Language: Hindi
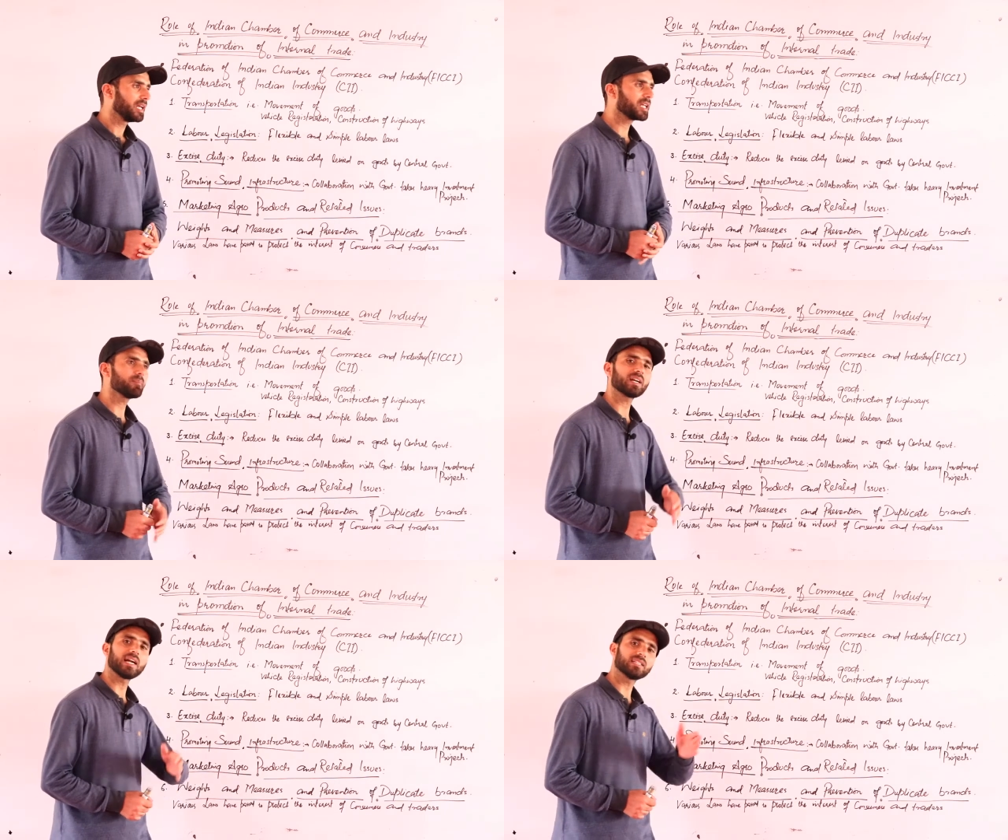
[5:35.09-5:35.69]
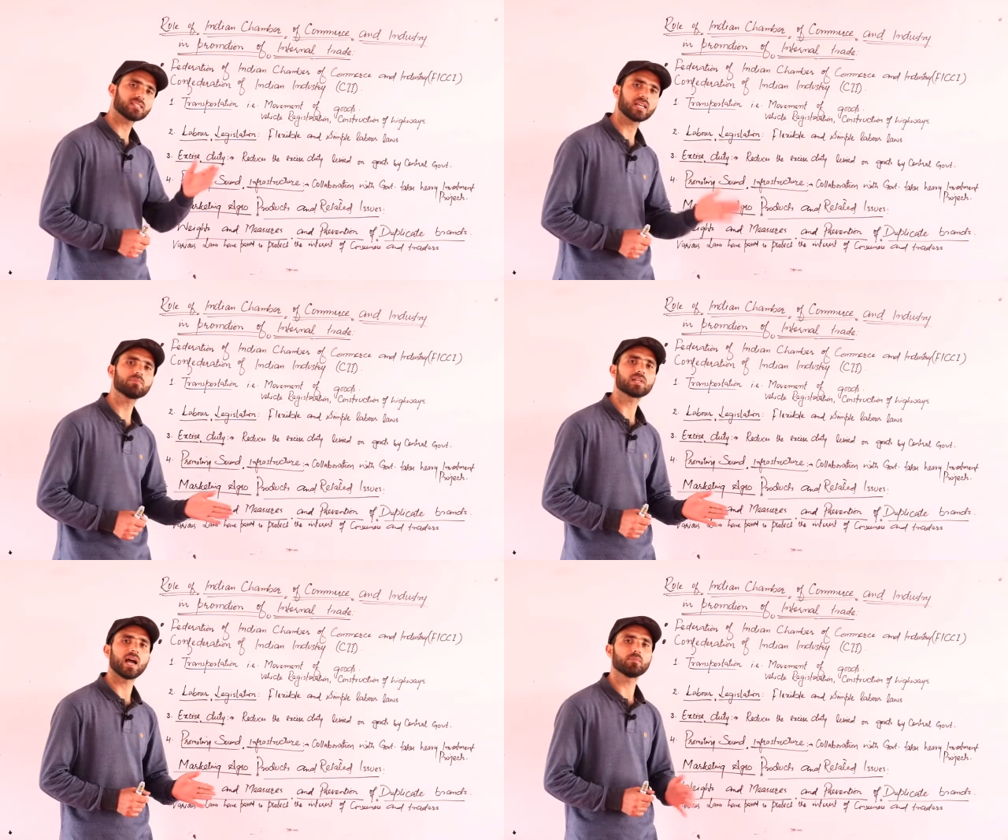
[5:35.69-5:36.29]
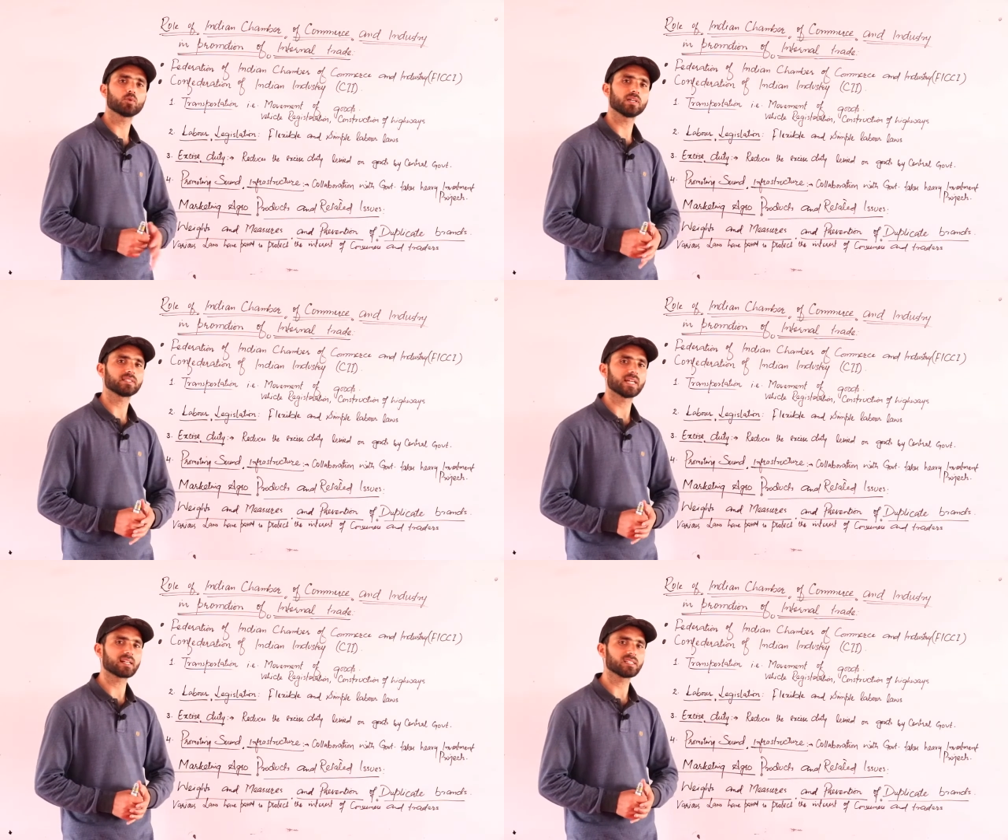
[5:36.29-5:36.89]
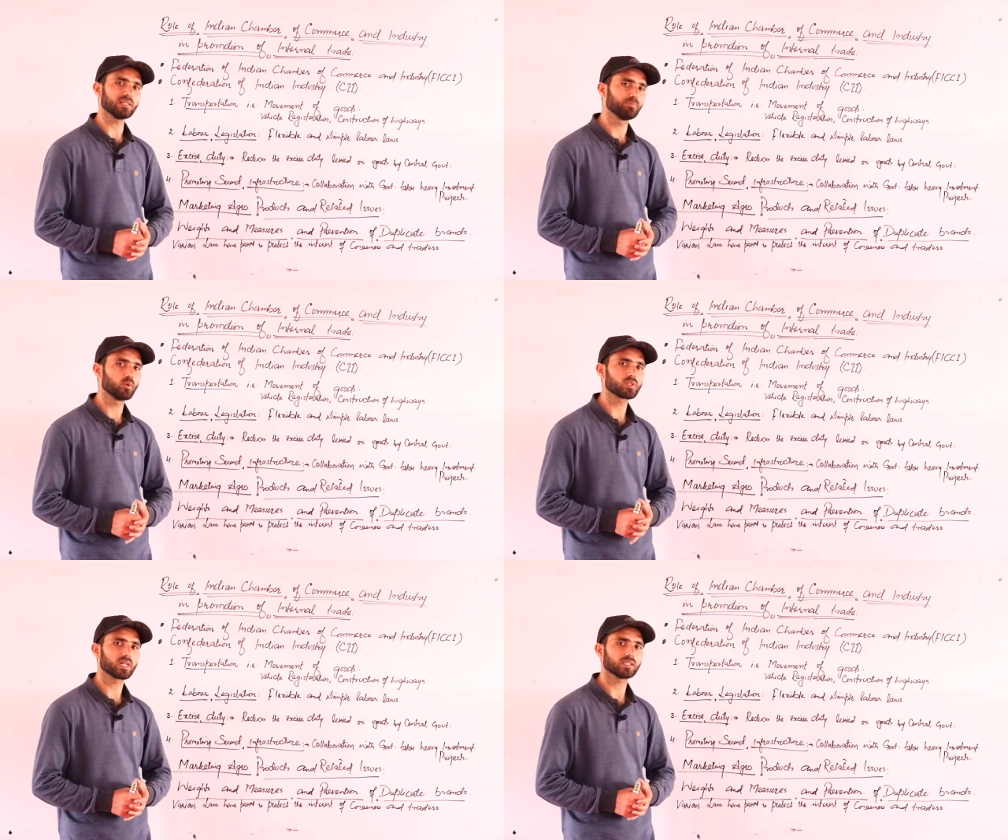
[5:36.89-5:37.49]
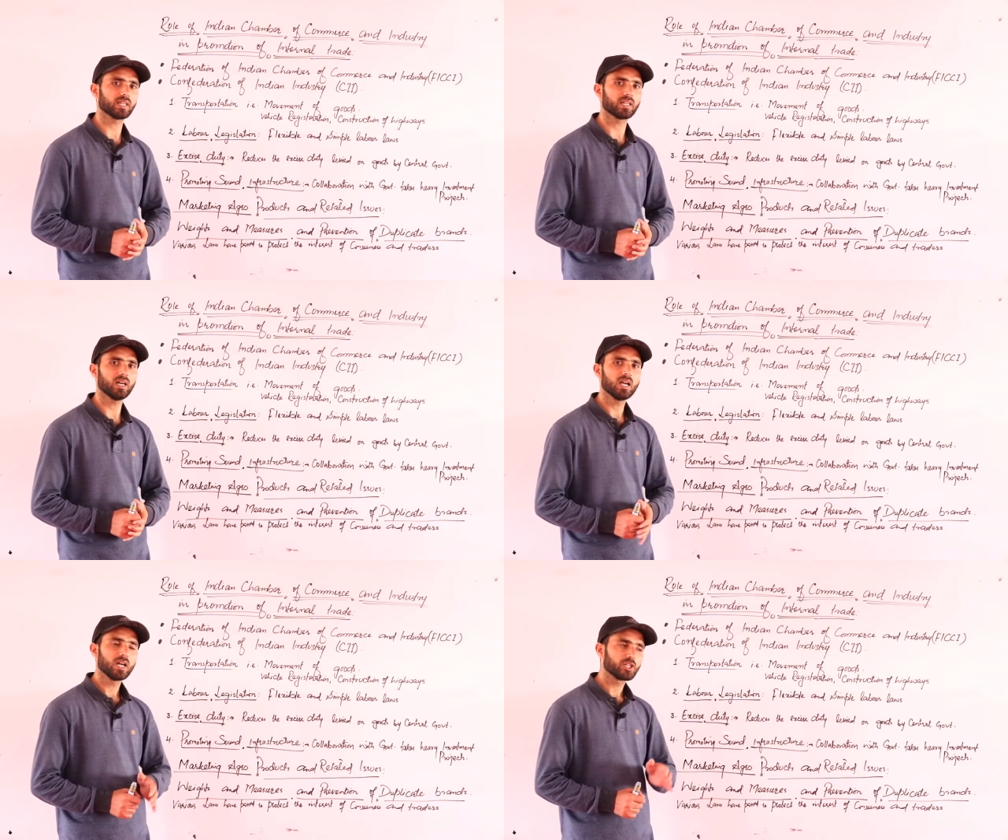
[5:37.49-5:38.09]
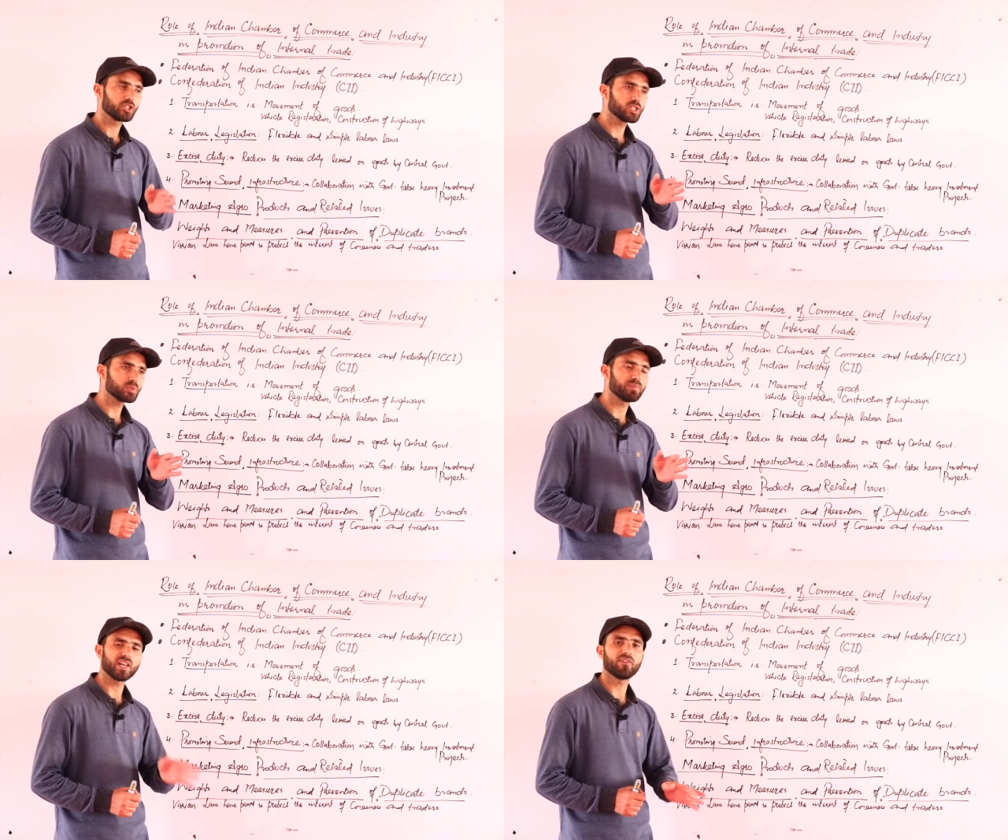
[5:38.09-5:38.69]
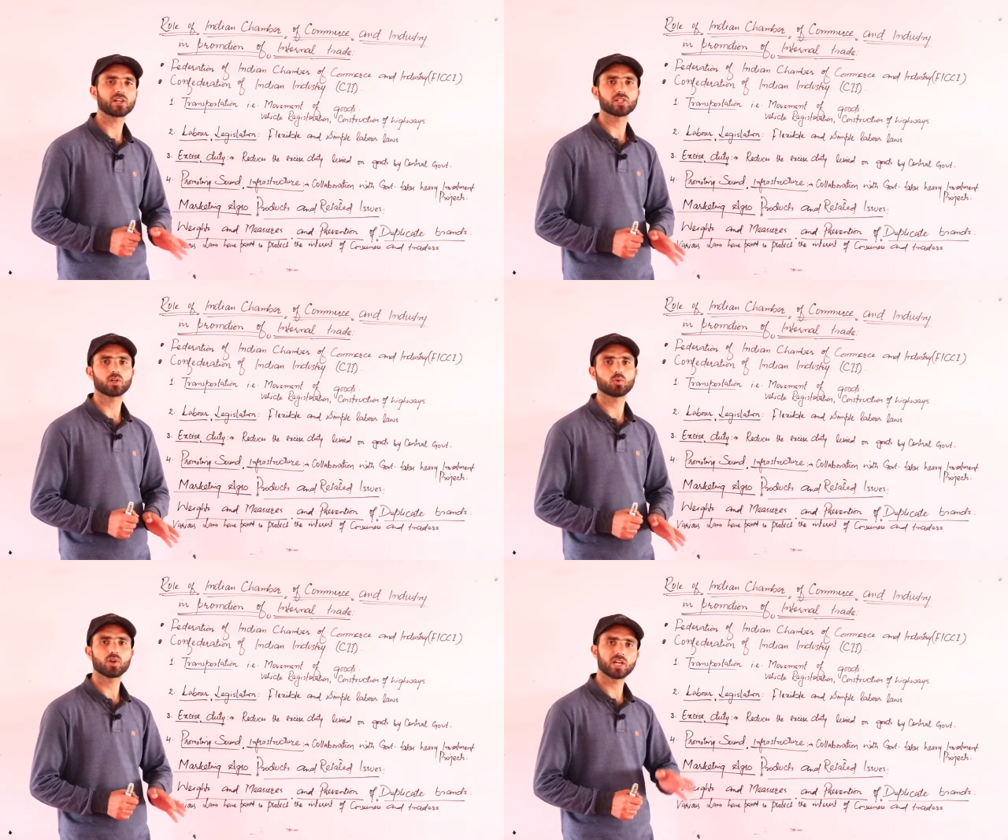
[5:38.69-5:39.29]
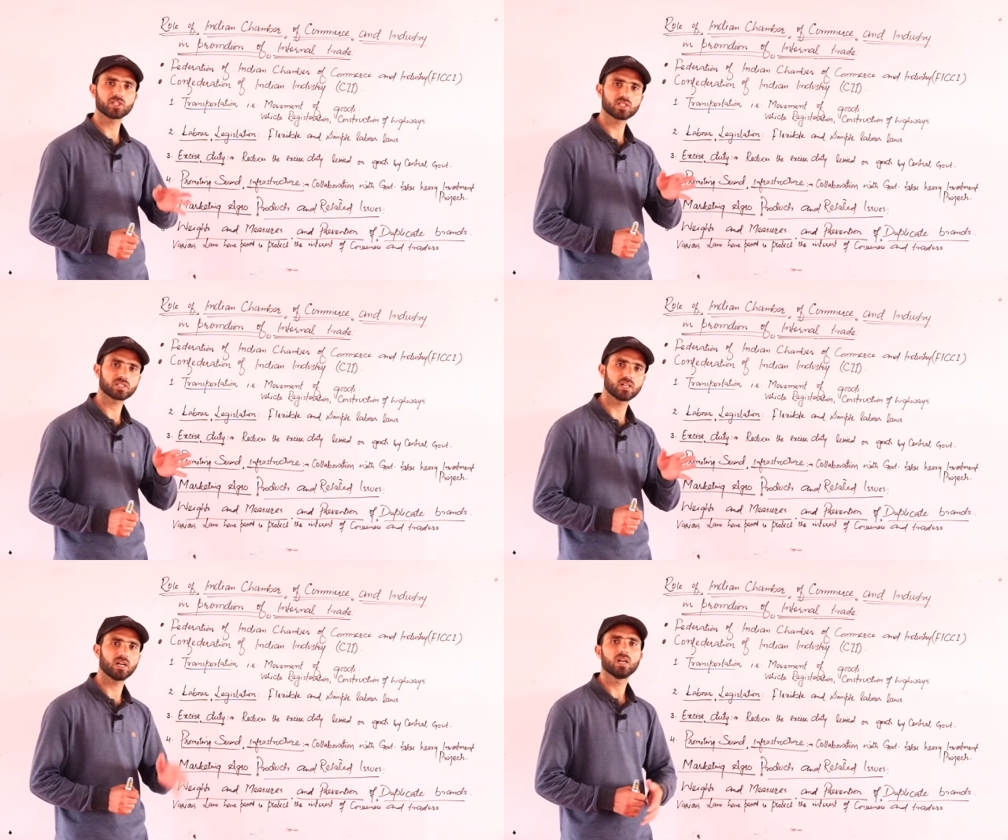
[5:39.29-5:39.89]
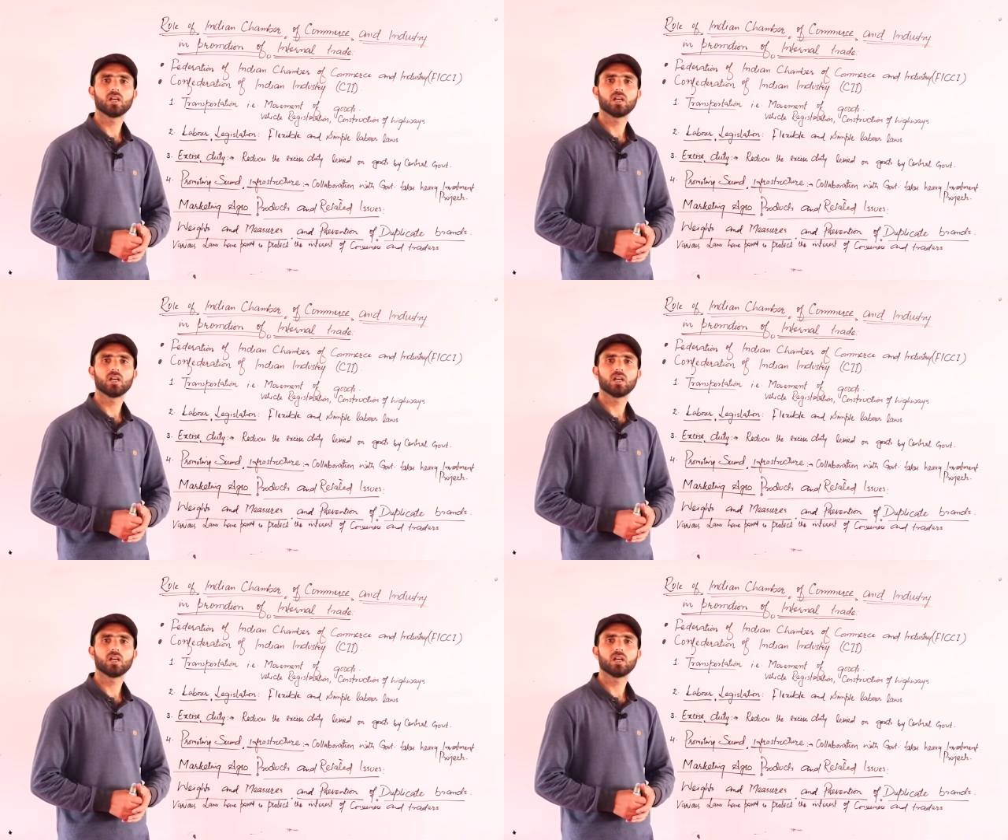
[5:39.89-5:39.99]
लेकिन बट एट द सेम टाइम जो ये टैक्स इम्पोज करते हैं ना जिस मैन्युफैक्चरर को या जिस uh,